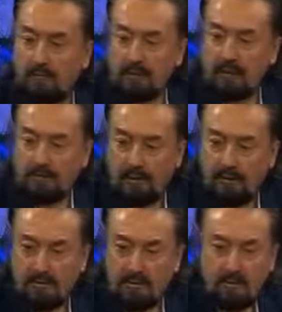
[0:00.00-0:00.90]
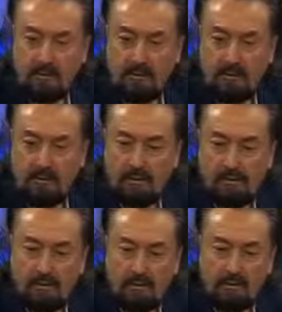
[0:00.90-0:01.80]
Fakat biraz e,
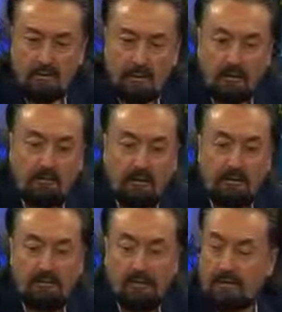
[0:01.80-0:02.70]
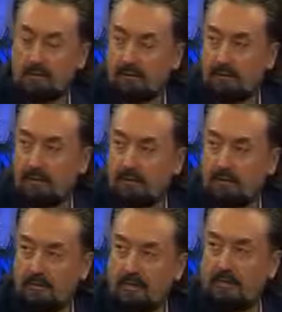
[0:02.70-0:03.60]
kavgacı bir kısmı.
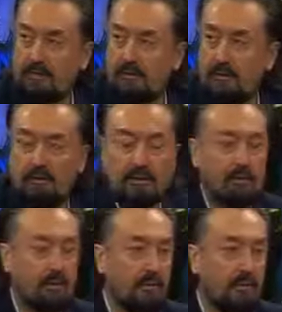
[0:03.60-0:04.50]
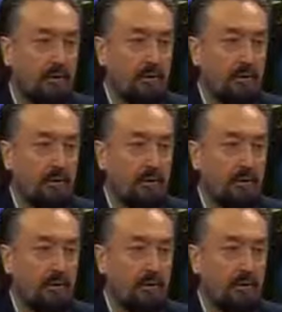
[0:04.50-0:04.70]
Hı Kavga arıyorlar.